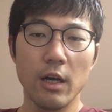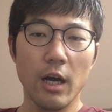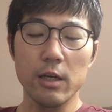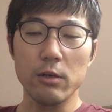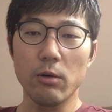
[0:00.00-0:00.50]

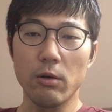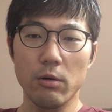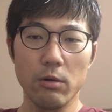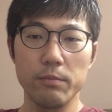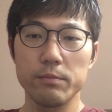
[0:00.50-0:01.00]
あ
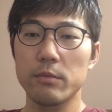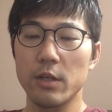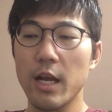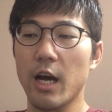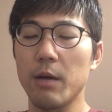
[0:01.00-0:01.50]
の
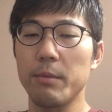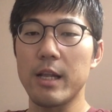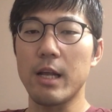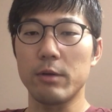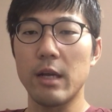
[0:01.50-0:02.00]

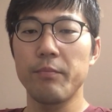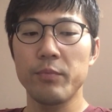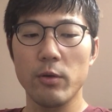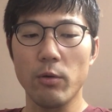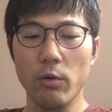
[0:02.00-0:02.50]
リアアメリアをね
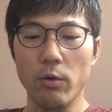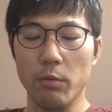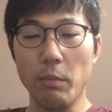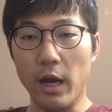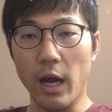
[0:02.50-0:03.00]
こう、まあ、